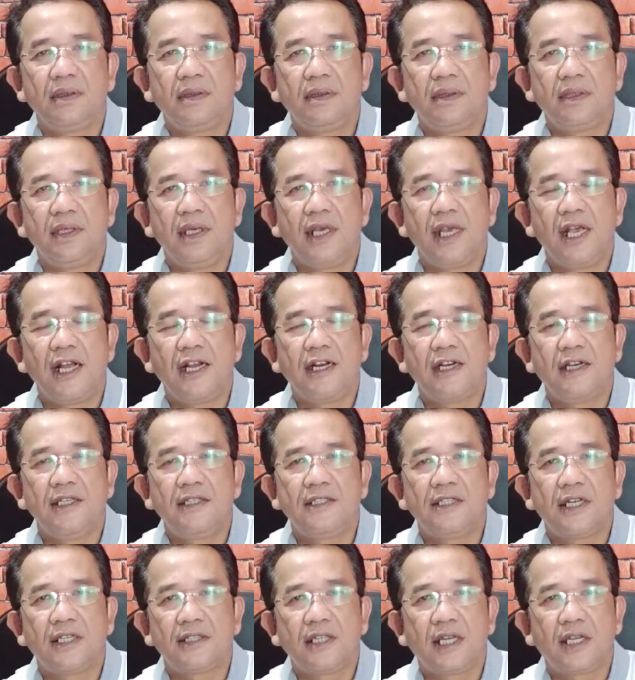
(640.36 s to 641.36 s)
yang
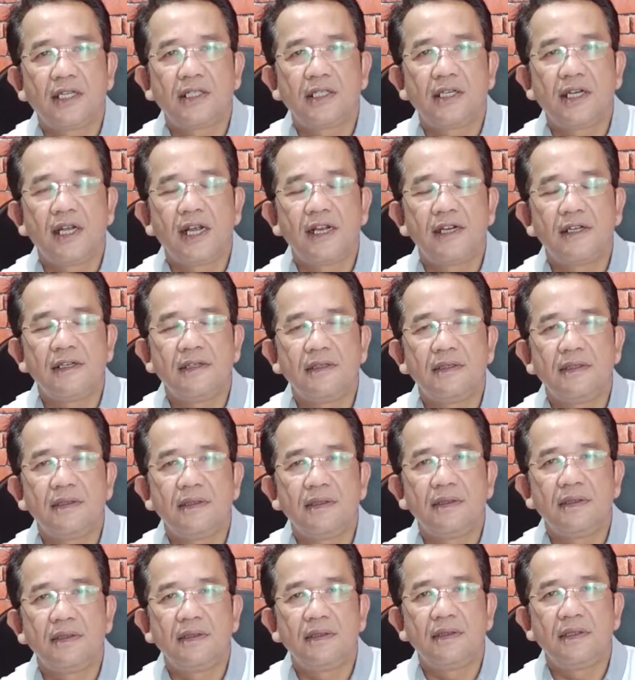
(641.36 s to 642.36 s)
dicatatkan
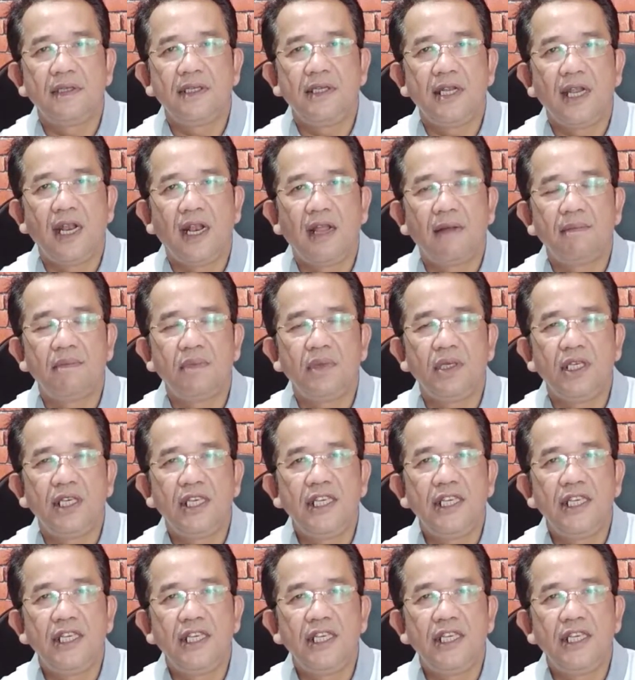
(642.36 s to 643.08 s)
di dalam